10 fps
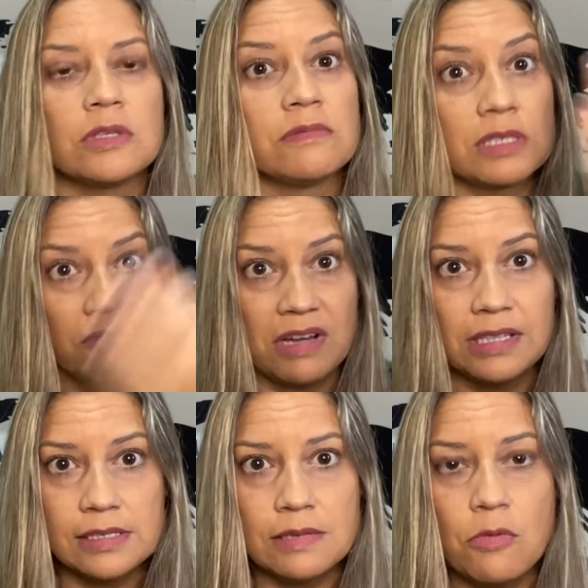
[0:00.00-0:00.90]
Então você não vai
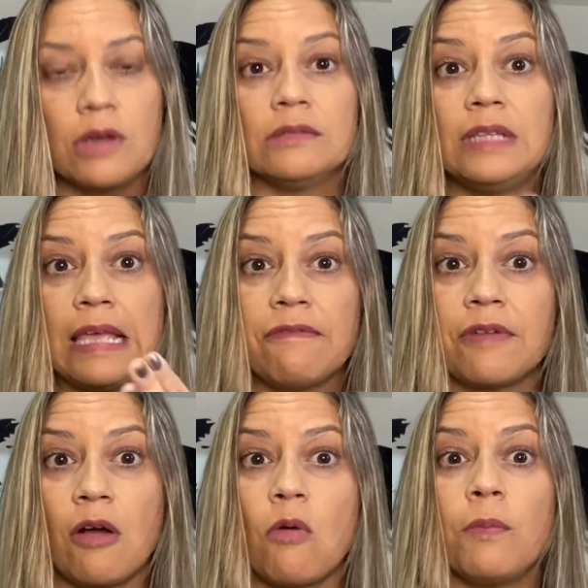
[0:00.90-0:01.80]
dar esse mole. Tem que
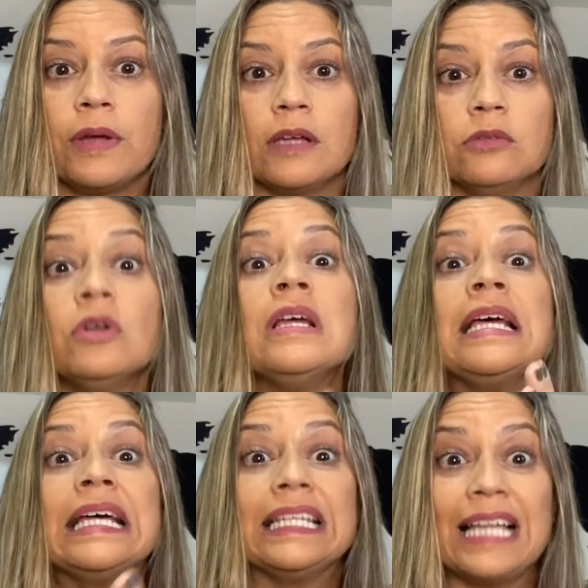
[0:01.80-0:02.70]
ficar acompanhando
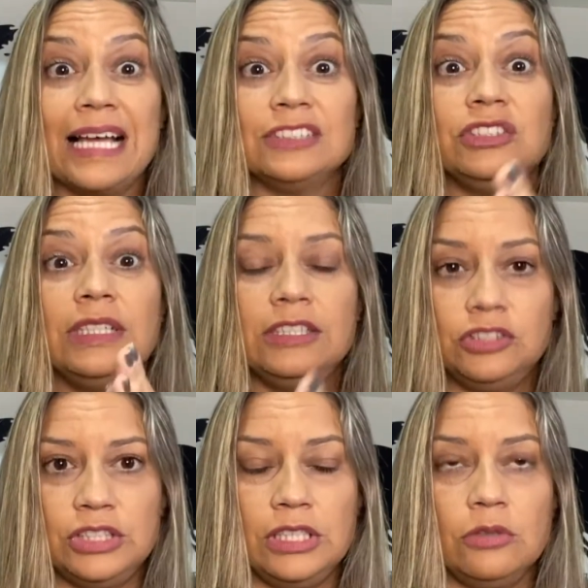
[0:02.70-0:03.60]
lá
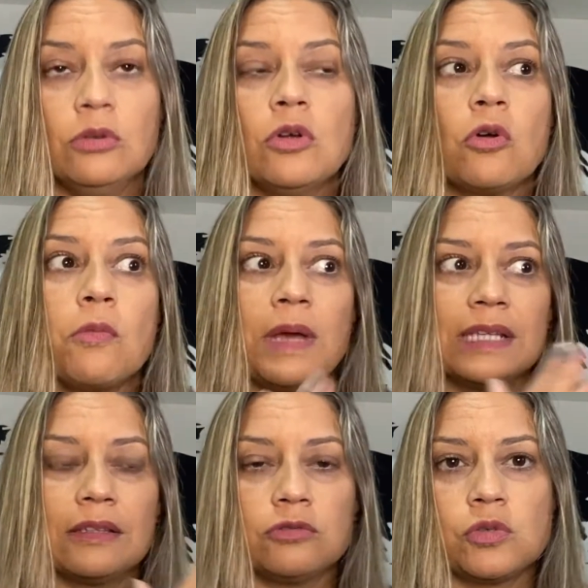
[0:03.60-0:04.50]
direitinho como é
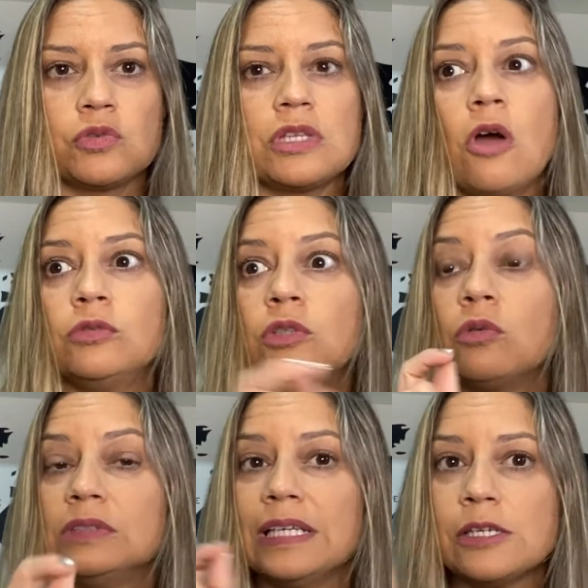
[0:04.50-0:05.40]
que está o seu saldo e
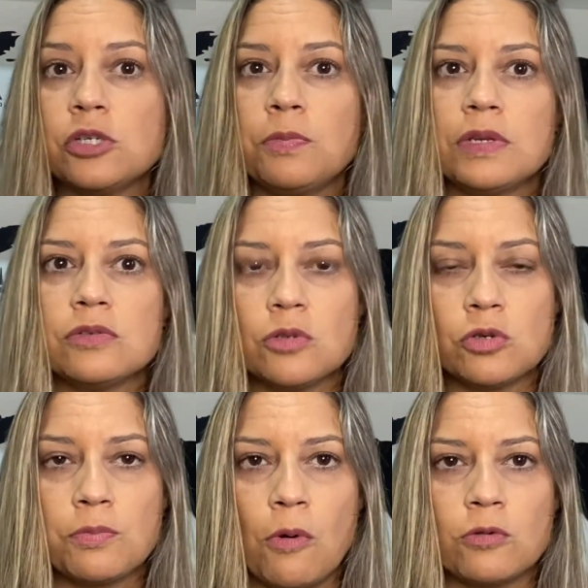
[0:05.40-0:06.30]
quando é que expira os
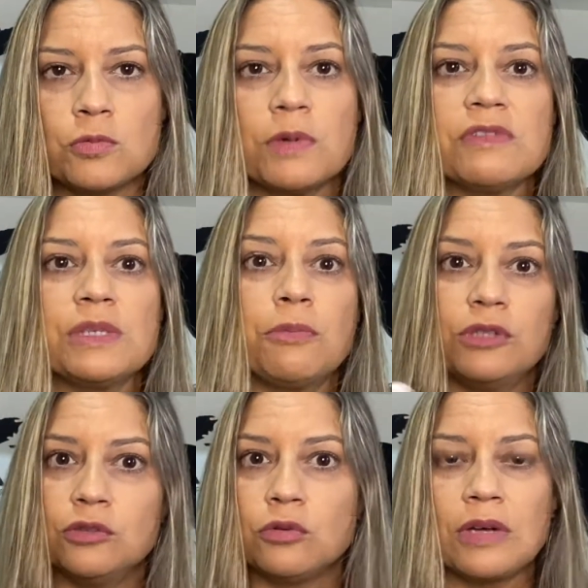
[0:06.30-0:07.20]
seus pontos para você
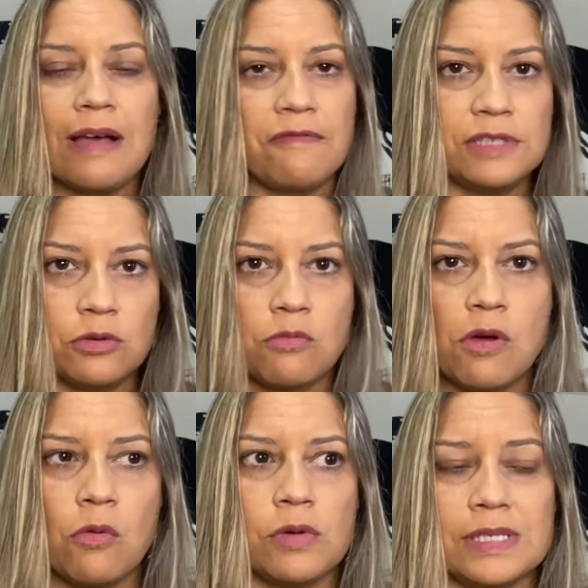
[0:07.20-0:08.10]
poder trocar, fazer
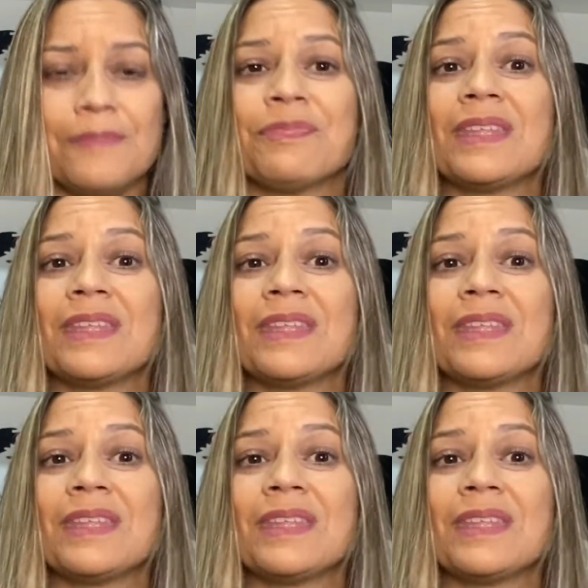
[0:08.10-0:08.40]
alguma coisa.